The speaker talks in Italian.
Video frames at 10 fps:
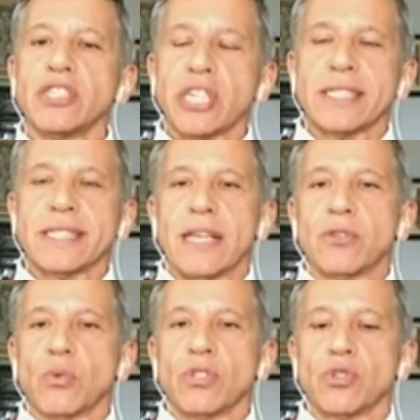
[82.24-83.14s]
C'è
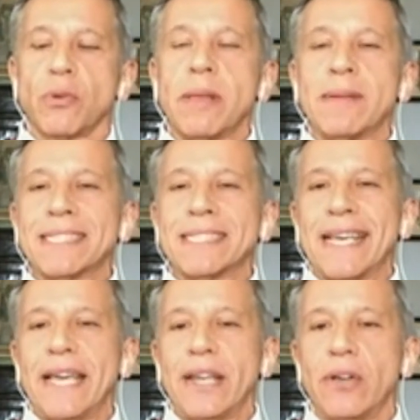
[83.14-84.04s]
stato questo problema
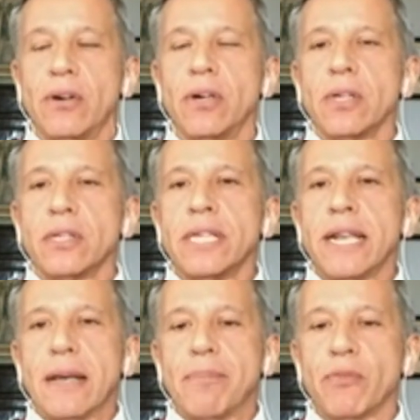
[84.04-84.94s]
serio
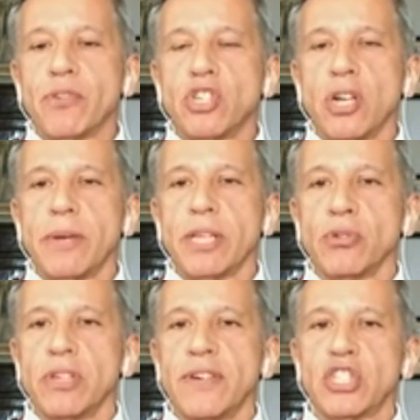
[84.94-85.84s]

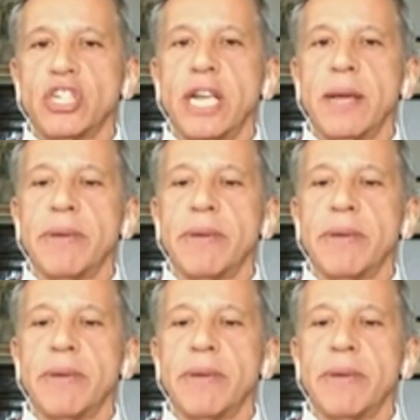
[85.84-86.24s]
dell'approvvigionamento dei vaccini